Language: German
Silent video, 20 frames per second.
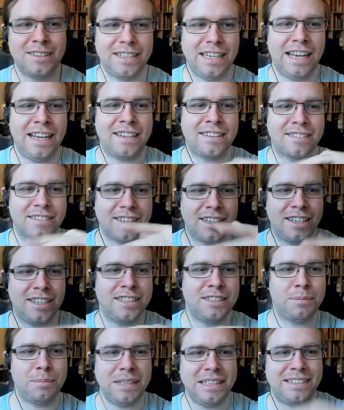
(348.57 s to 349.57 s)
Extra,
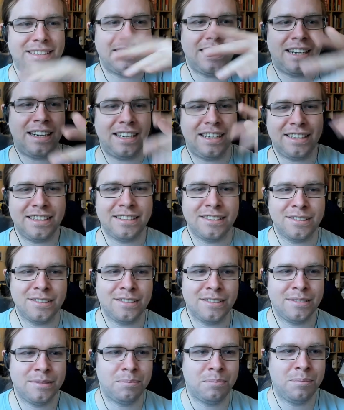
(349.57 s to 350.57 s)
spezial,
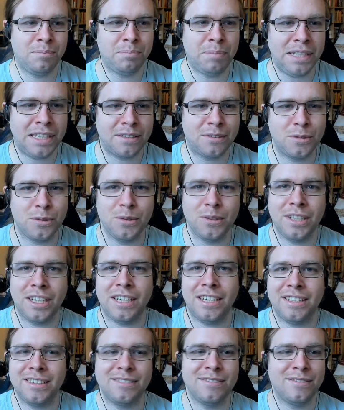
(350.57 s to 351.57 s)
also Big
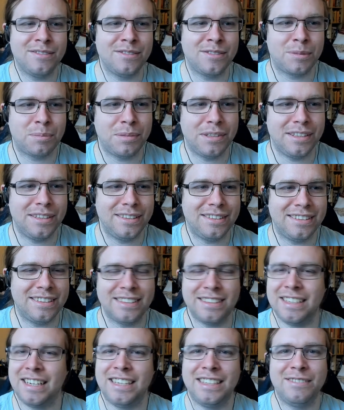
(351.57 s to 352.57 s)
Döner, Spe
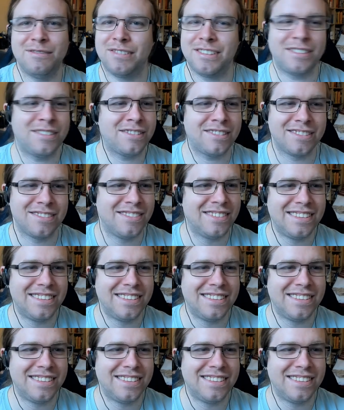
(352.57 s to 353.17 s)
nein, was.